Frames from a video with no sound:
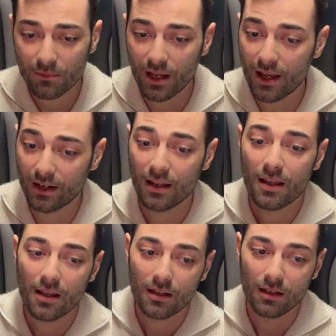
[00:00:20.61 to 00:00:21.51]
Eğer
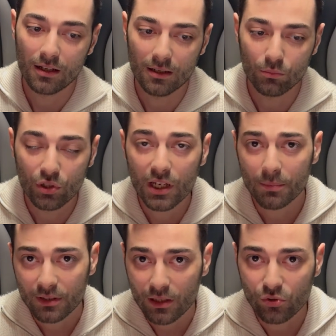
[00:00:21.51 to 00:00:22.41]
bunları
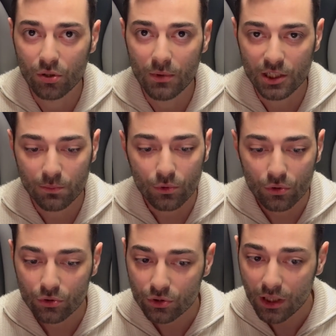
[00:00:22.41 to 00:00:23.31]
yaptıktan sonra maç
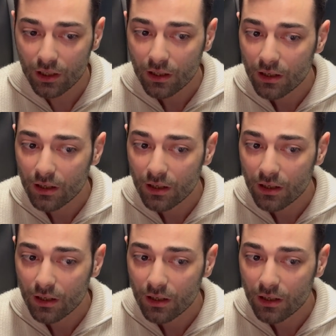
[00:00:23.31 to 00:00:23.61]
buluyorsa